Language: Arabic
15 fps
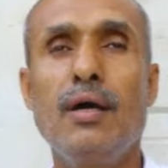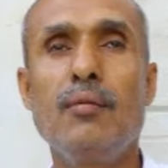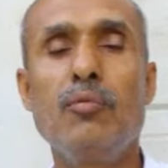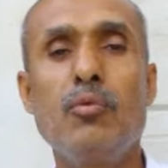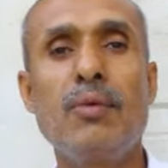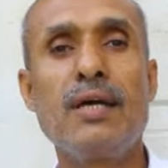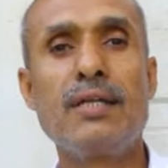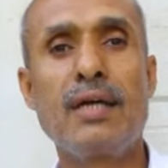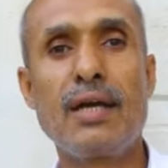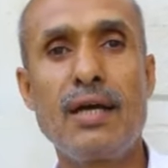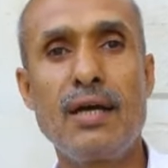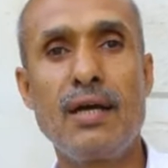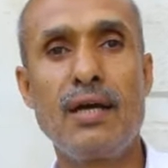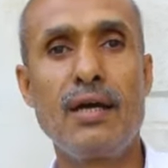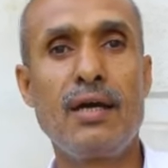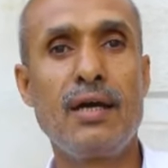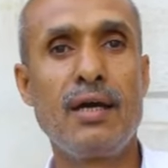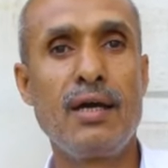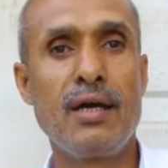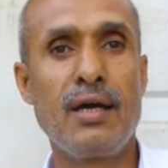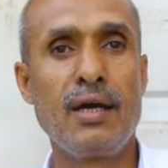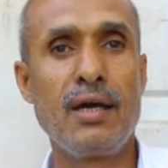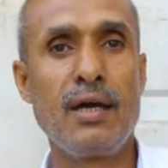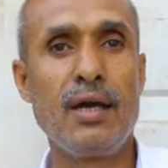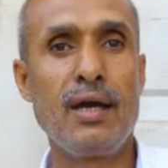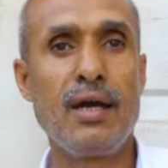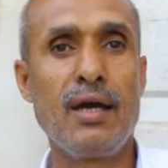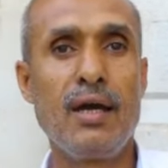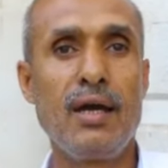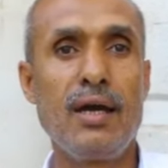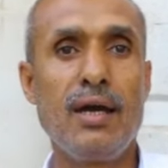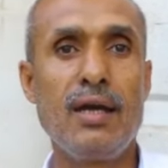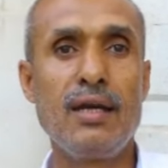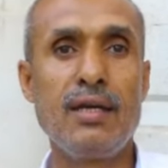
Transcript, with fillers: المبادرة آه،